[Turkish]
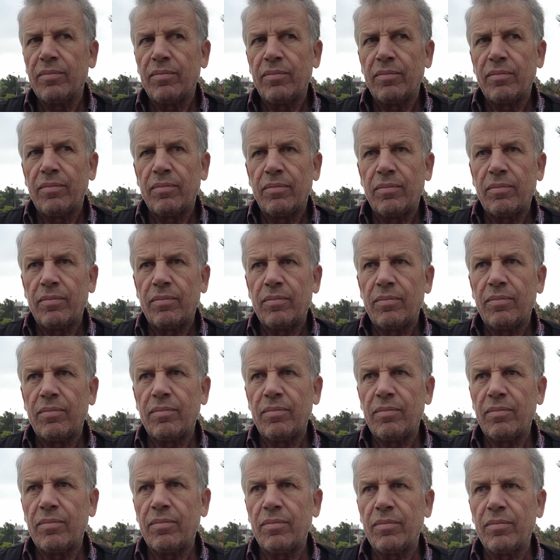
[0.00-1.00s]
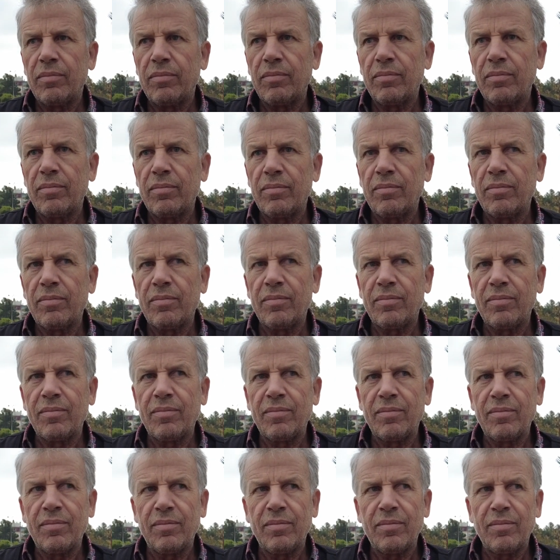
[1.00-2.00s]
Eğer bu ikramiye size çıkarsa
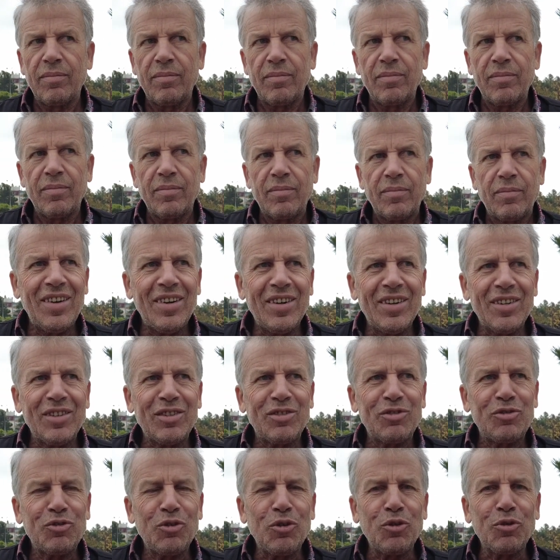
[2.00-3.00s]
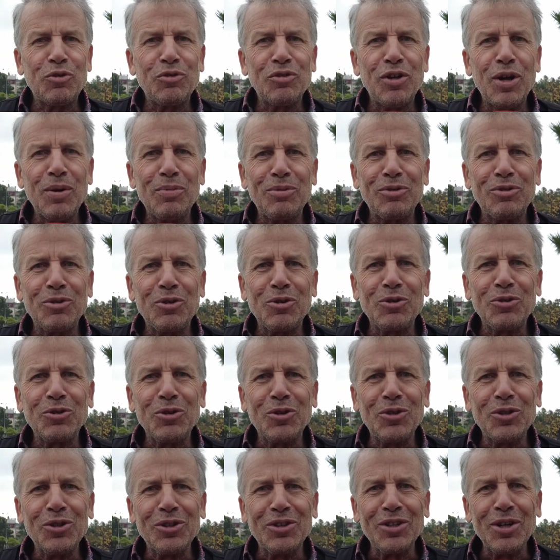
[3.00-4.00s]
ne yaparsınız? Çok güzel bir soru
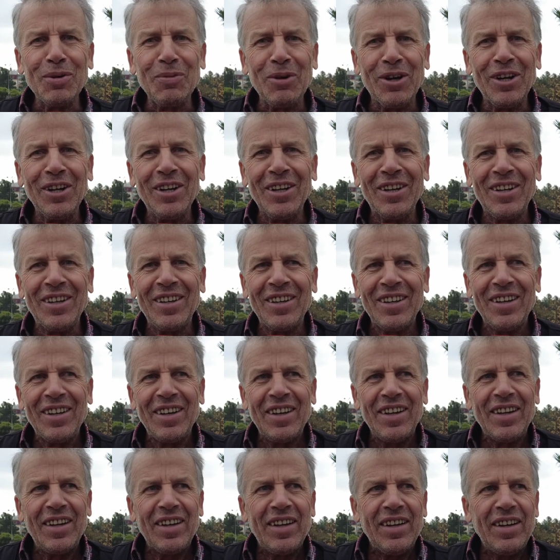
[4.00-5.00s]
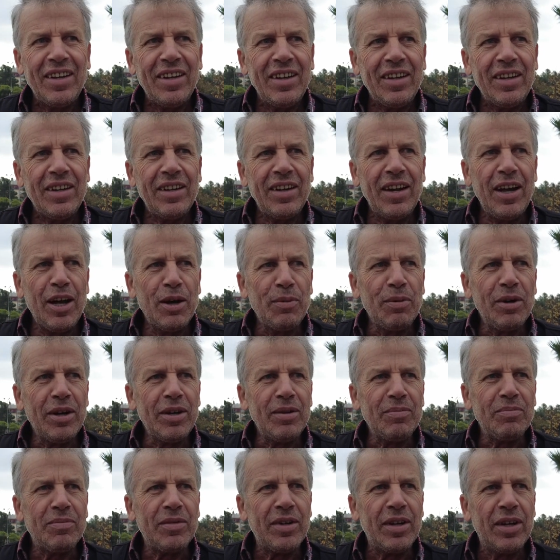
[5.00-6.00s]
sordunuz ama ne
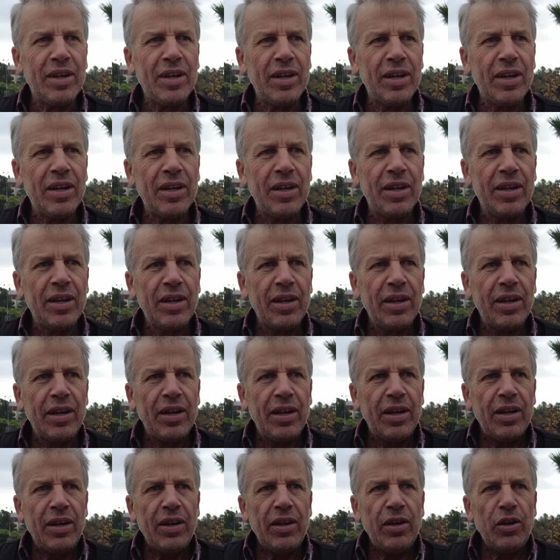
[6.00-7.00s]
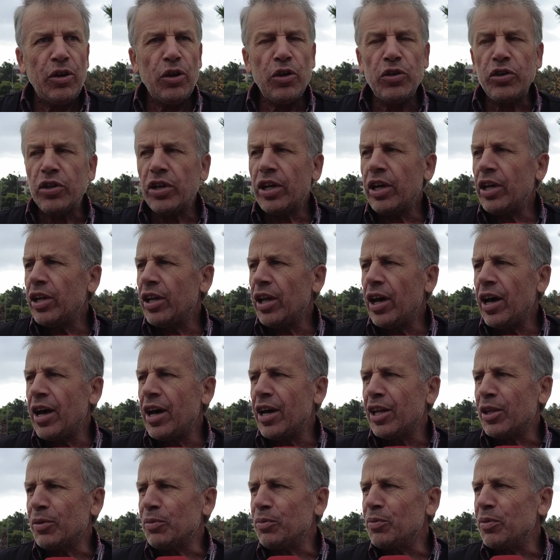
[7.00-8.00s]
yaparım? Önce kendi
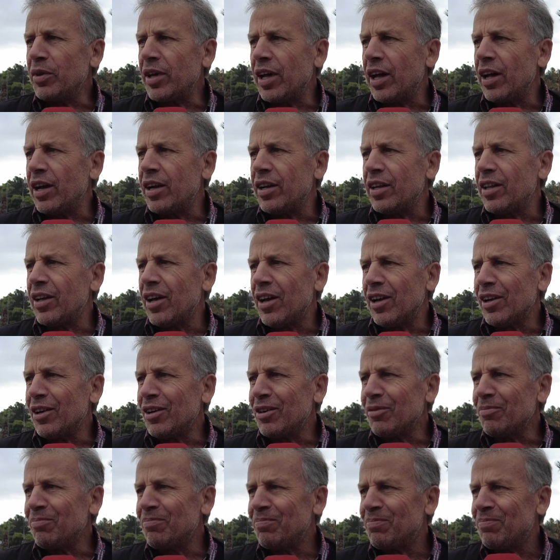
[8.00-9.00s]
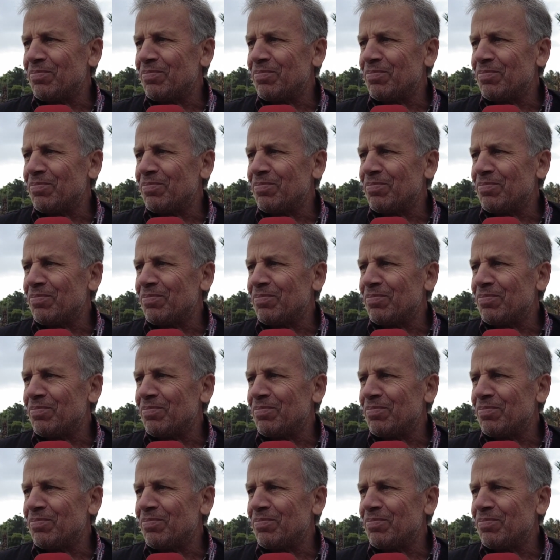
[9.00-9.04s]
hayatımı bir garanti alırım.